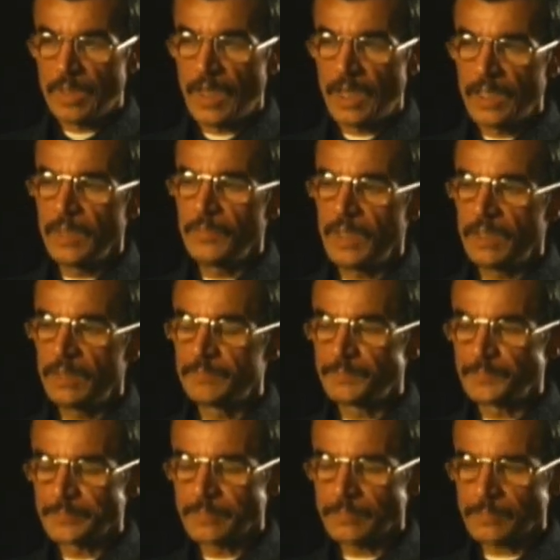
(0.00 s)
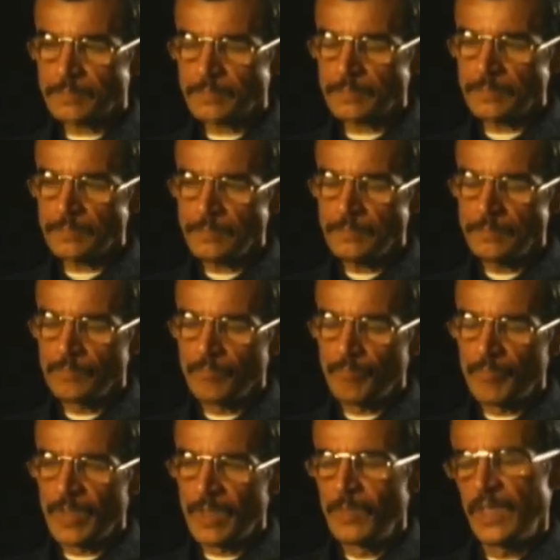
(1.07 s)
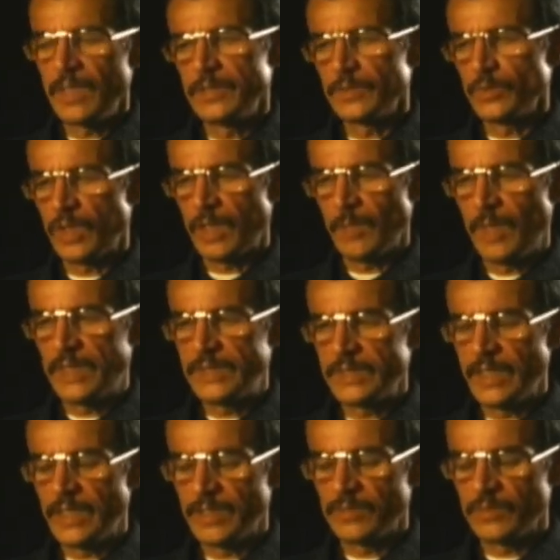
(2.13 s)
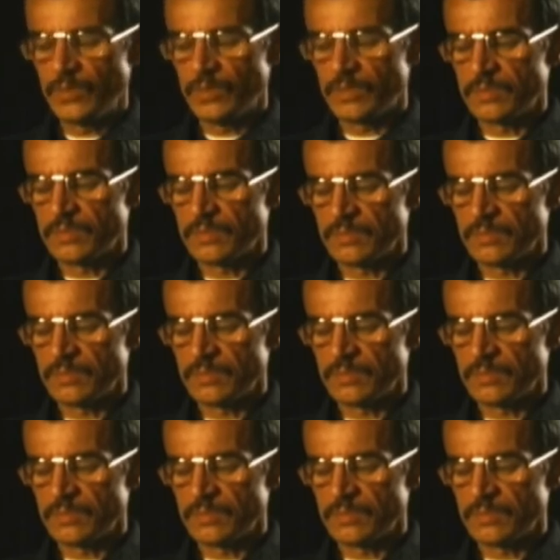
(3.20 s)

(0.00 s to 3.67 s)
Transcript: А камера была не столько большая, но